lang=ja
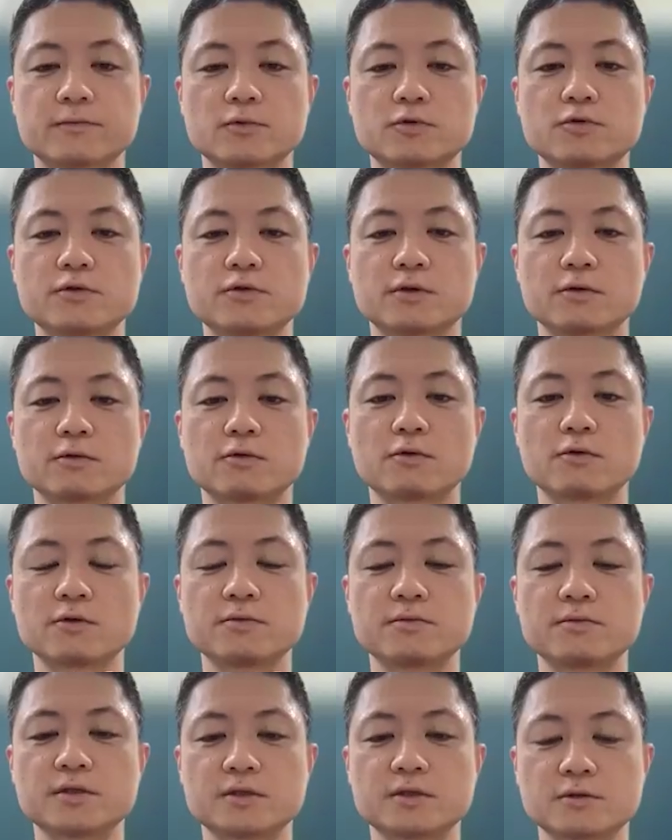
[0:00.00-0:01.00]
空気の通
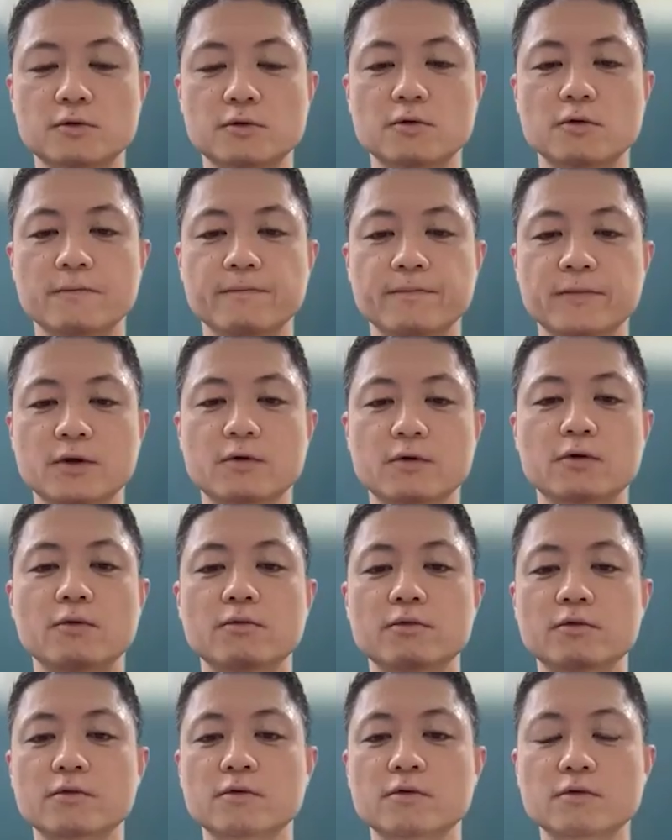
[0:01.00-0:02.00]
り道をこ
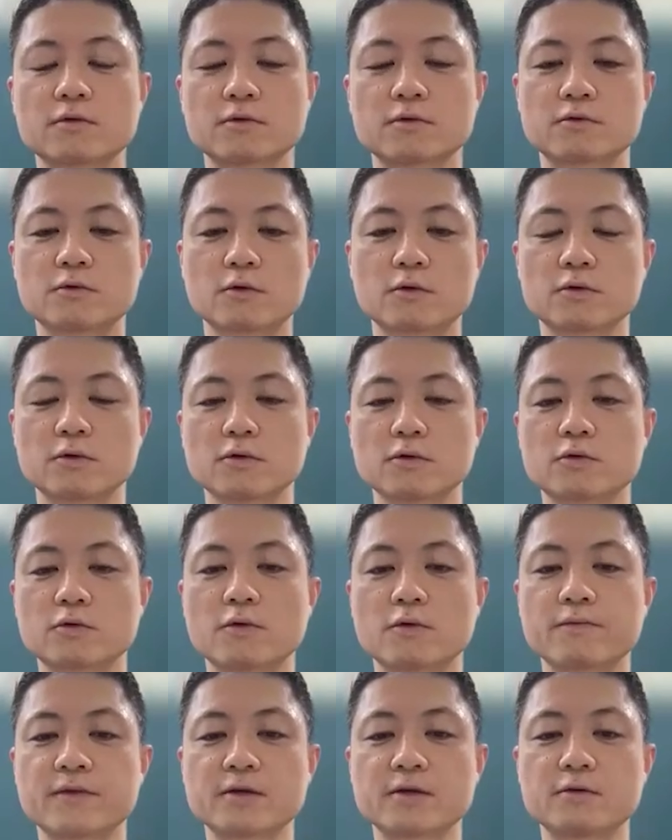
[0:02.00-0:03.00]
の喉の
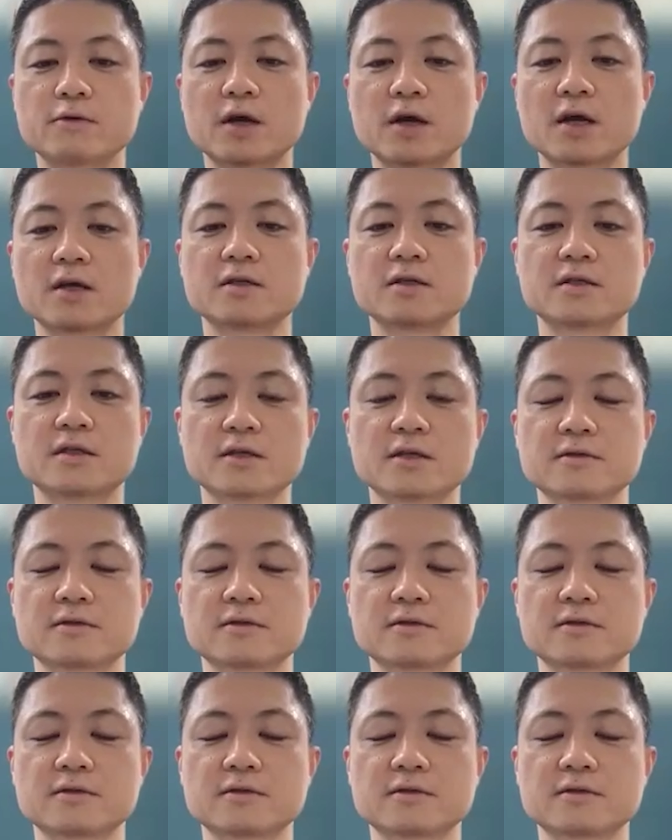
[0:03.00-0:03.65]
トンネルを介して